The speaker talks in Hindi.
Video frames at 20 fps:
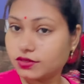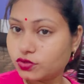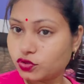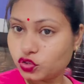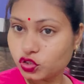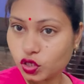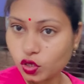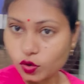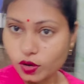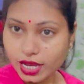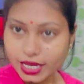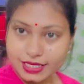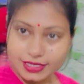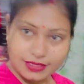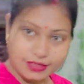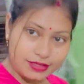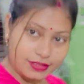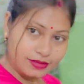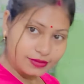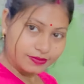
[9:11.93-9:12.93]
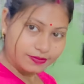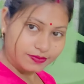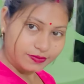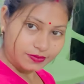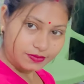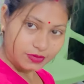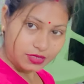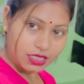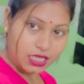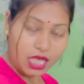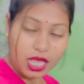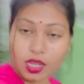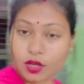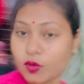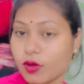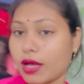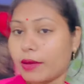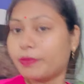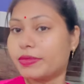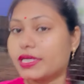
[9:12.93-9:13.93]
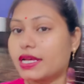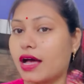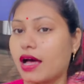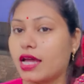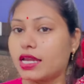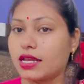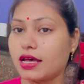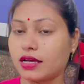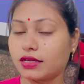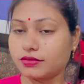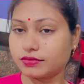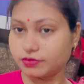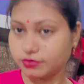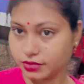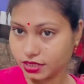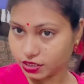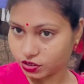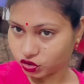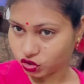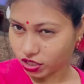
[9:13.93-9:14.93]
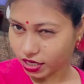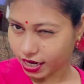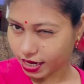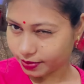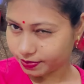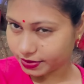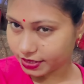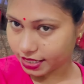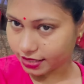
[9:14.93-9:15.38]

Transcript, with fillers: चलो गाइज खाओ आप भी खाना मिलते हैं आपसे